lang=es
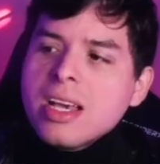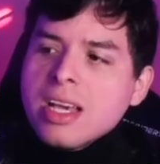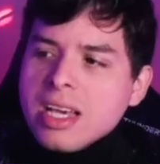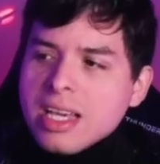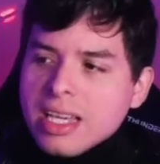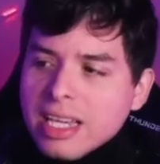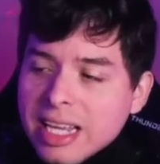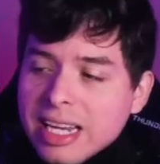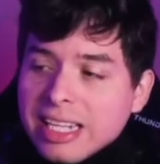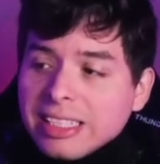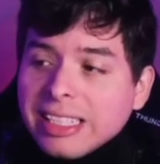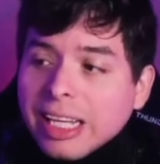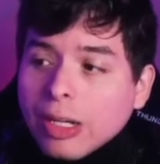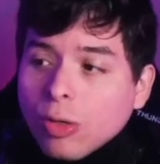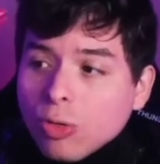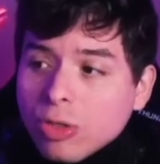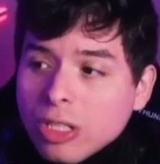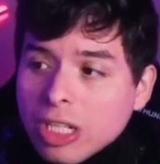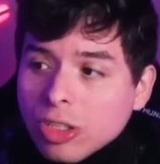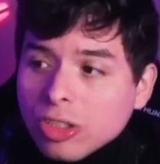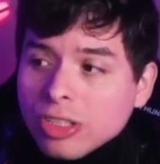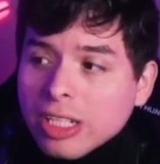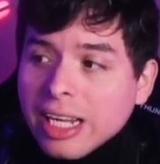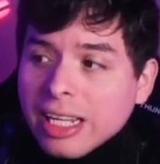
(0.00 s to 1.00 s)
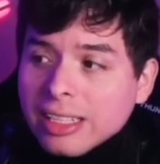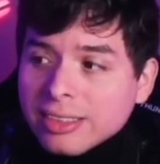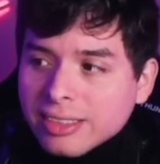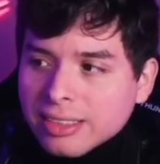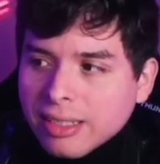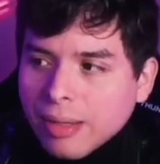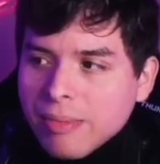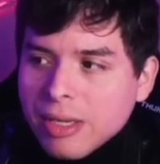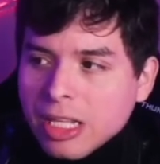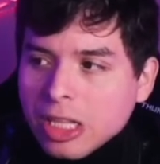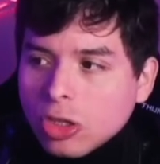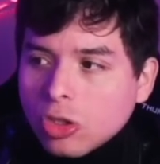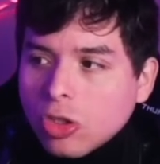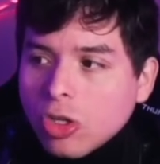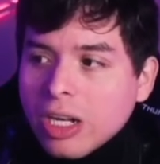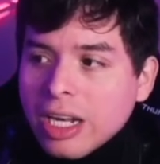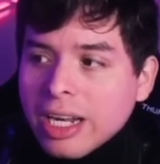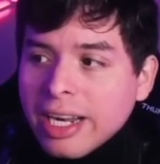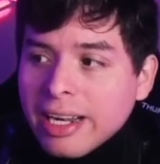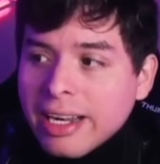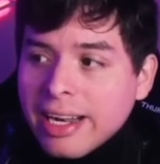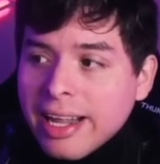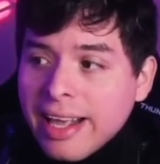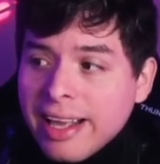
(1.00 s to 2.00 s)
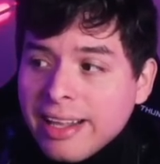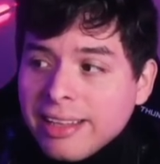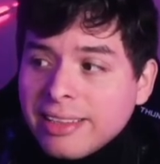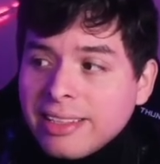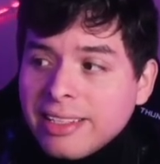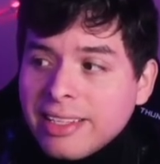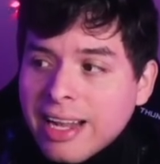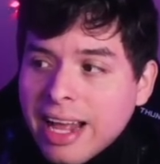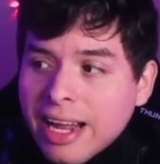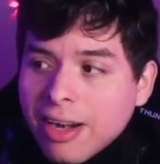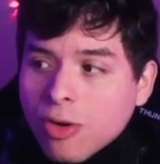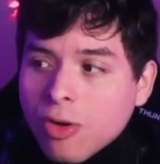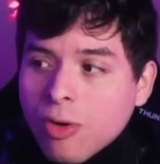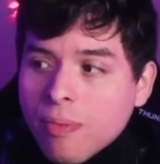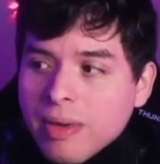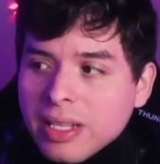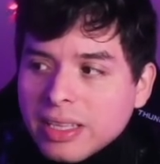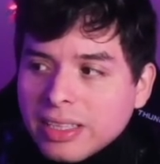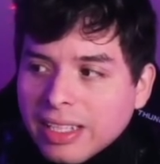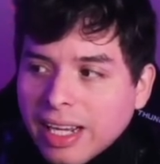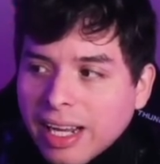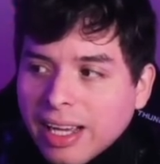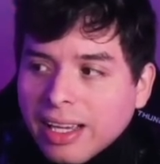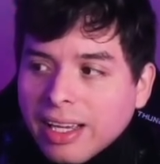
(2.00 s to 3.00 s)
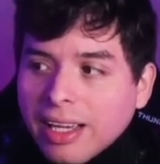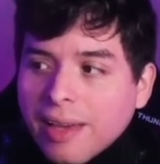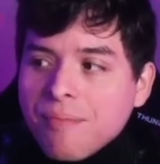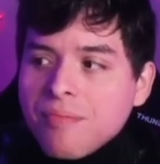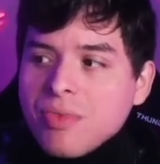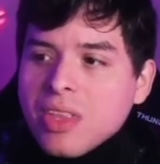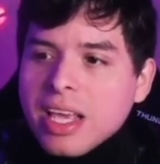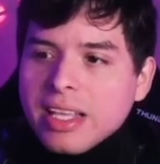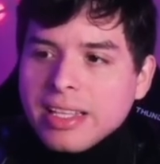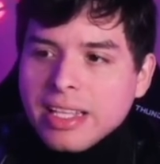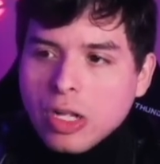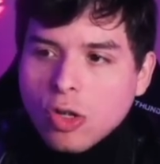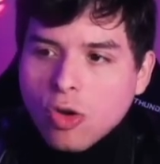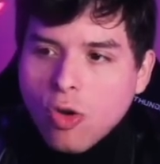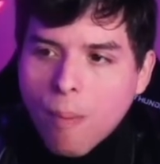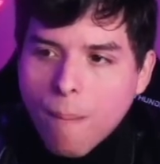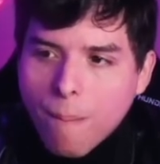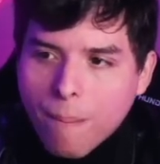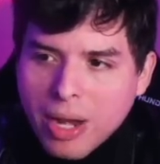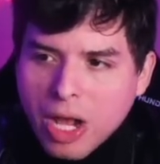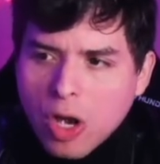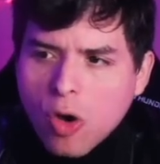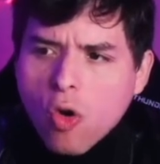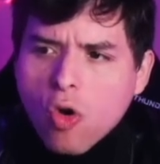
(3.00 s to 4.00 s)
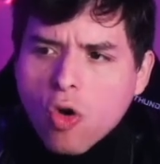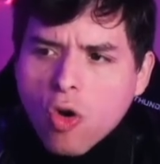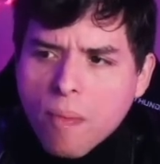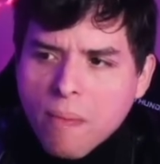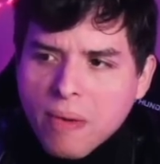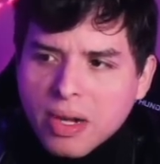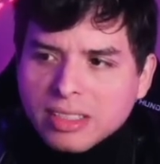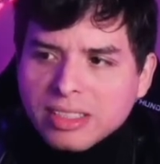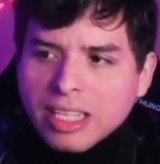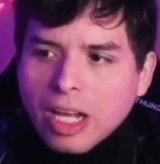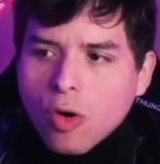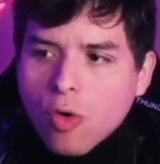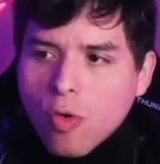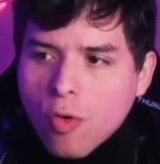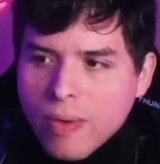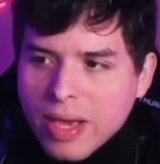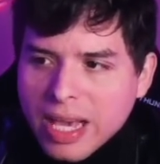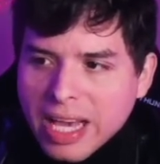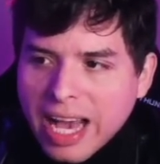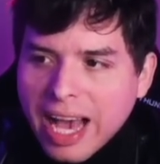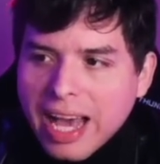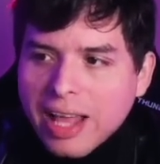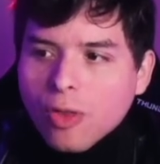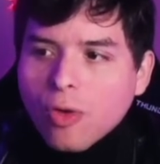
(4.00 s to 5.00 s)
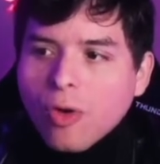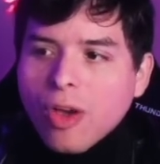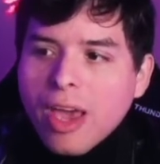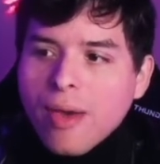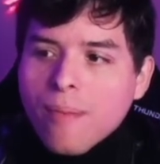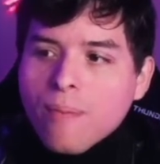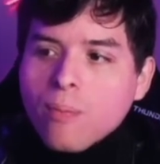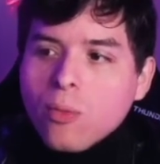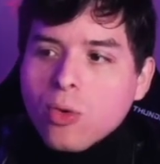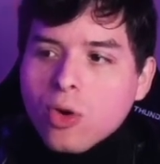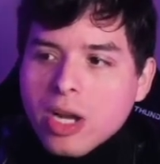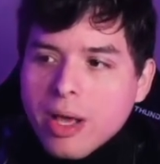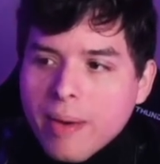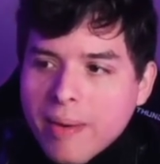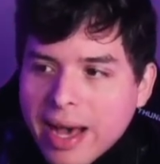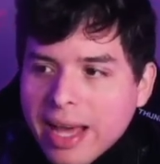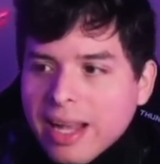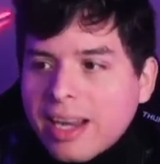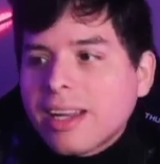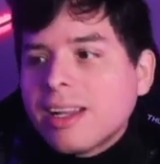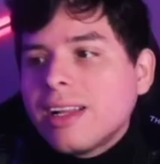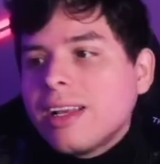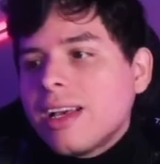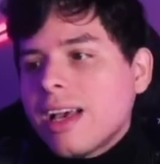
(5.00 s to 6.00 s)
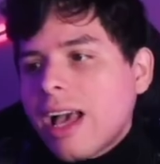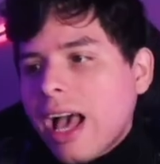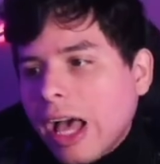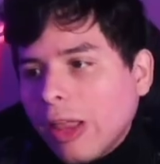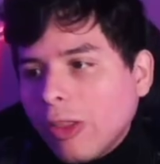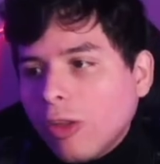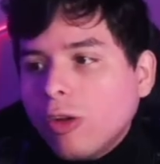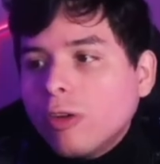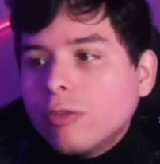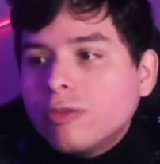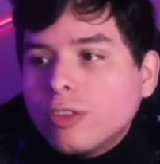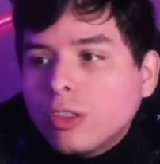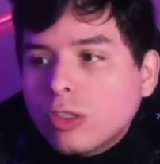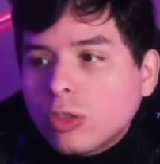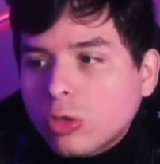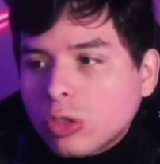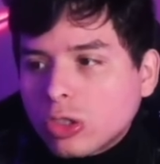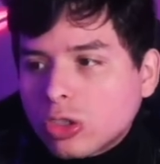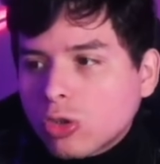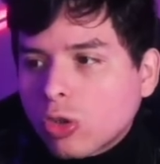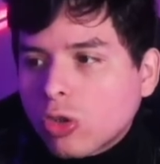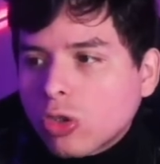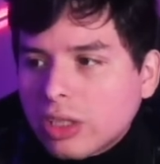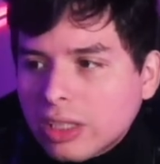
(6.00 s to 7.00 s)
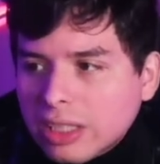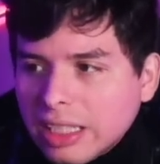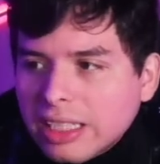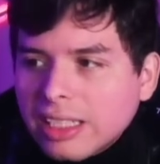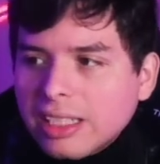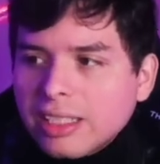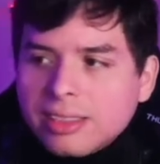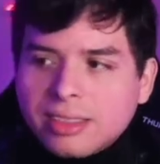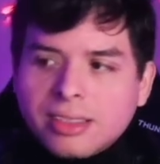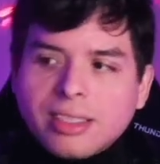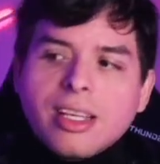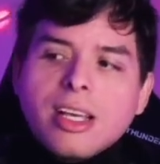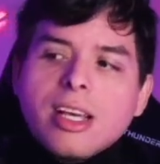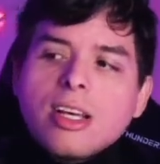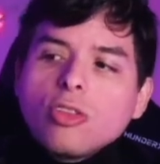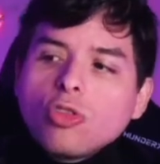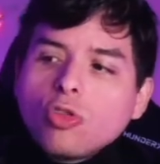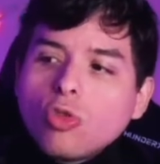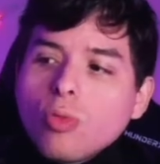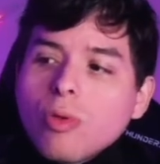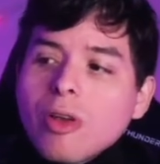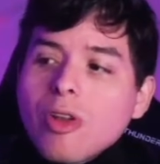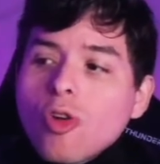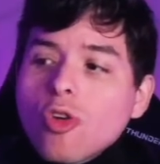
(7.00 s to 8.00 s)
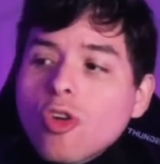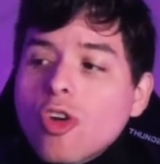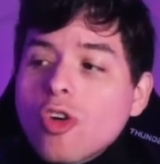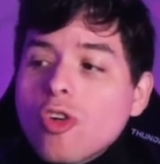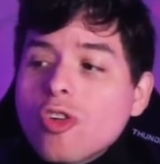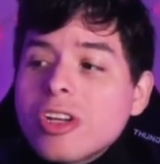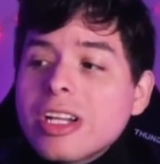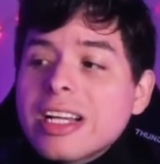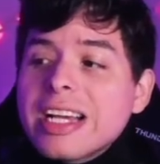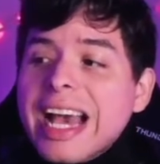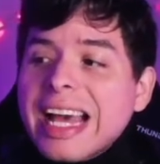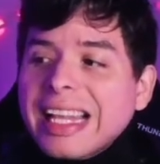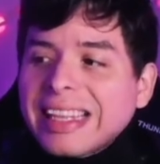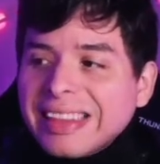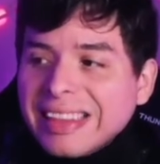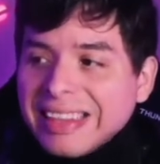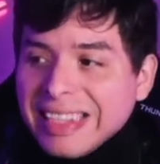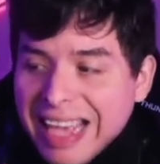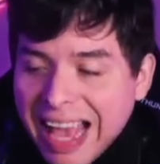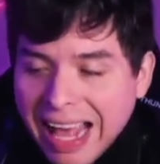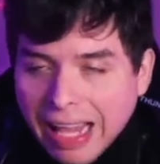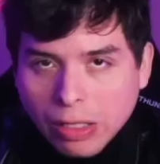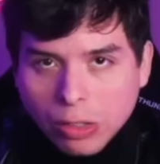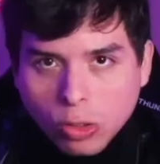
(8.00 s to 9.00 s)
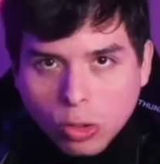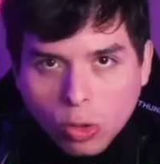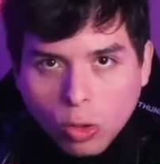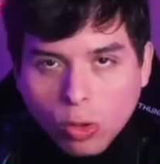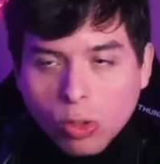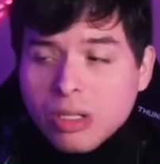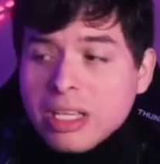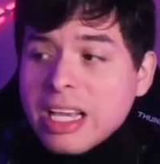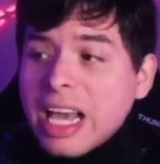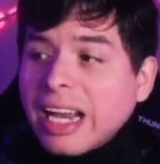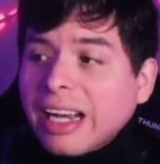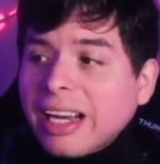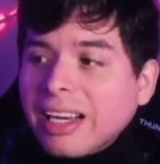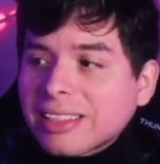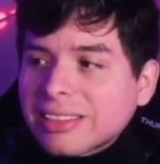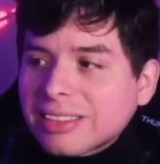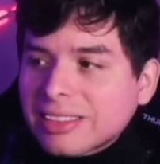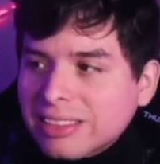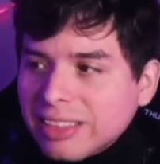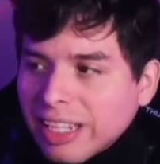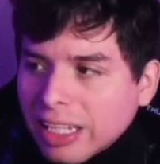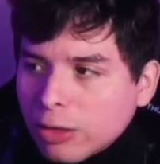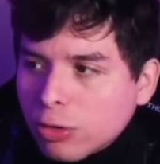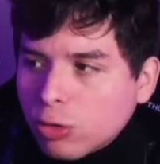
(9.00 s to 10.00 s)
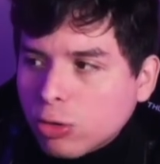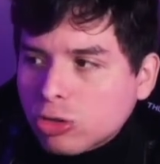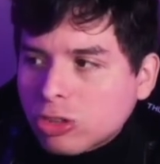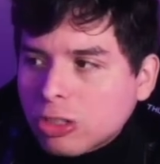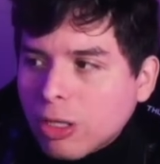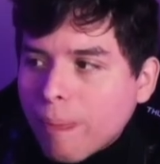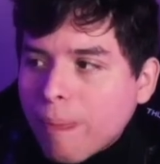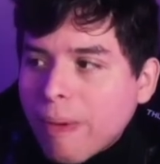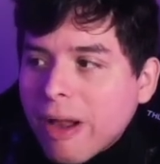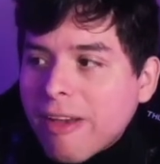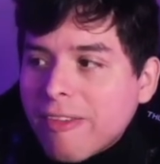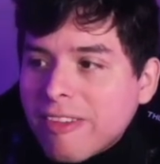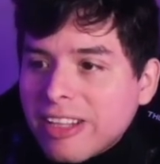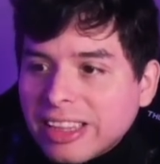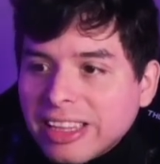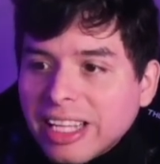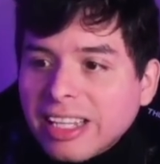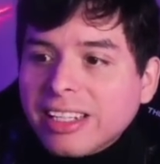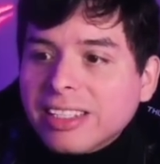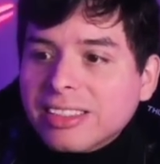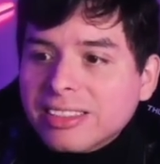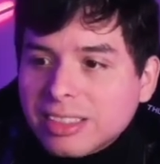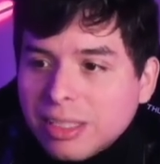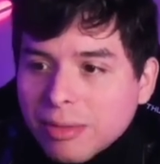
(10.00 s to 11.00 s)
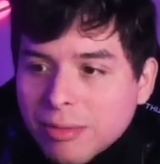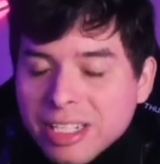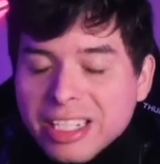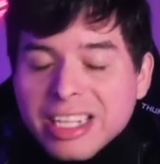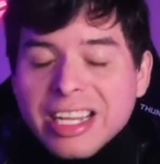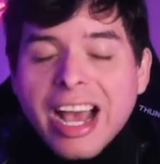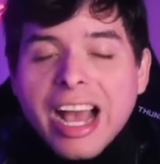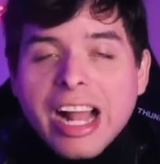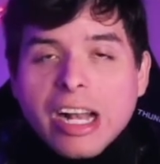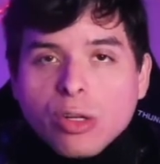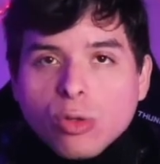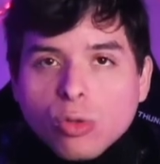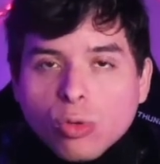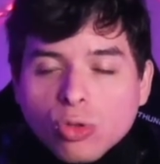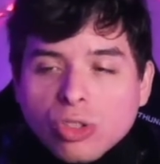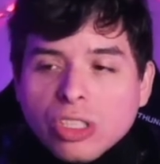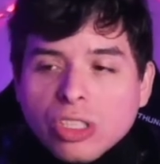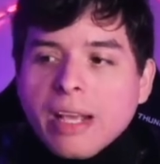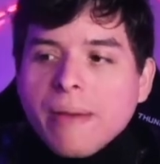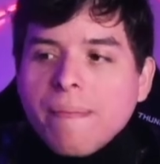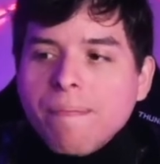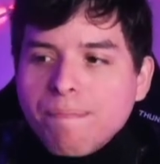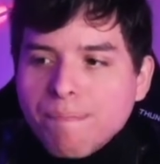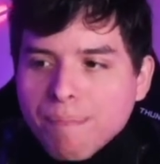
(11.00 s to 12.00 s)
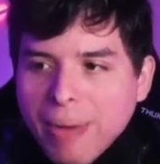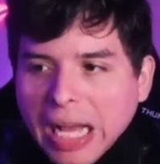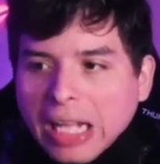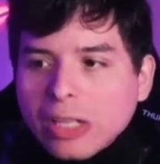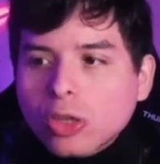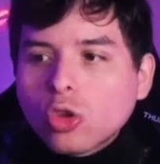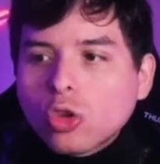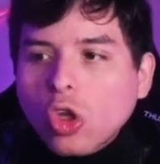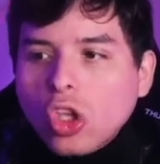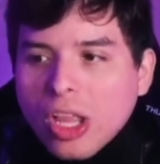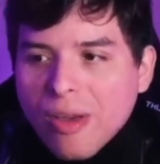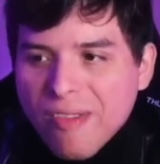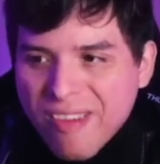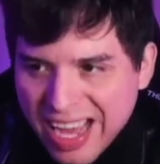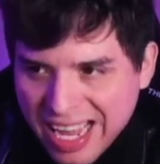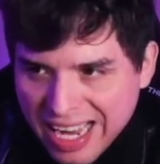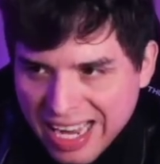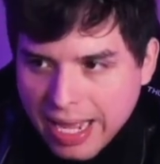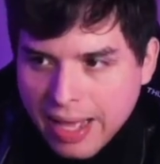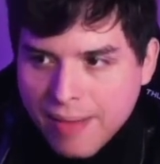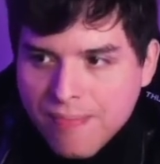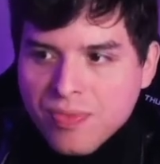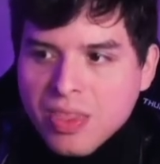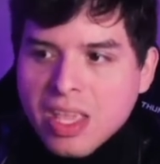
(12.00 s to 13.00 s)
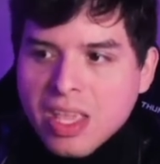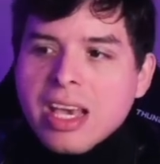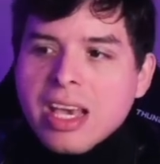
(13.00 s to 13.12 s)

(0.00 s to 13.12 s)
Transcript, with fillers: Quienes acudieron al lanzamiento del LED largometraje en el complejo comercial ubicado en Boulevard Adolfo Ruiz Cortines, tuvieron que huir gateando y arrastrándose para evitar recibir algún impacto de bala.